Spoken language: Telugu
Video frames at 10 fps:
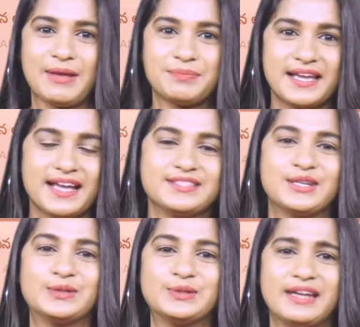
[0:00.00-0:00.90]
వ్యాప్తంగా
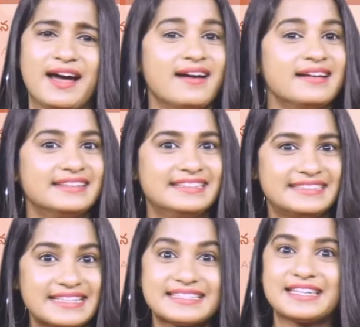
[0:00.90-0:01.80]
జరుగుతున్న
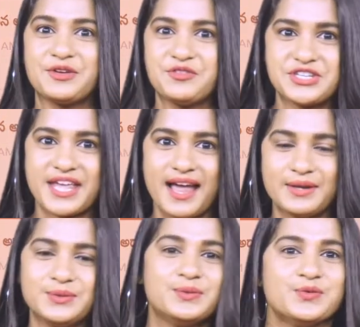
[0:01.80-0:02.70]
ఇంట్రెస్టింగ్ విషయాలు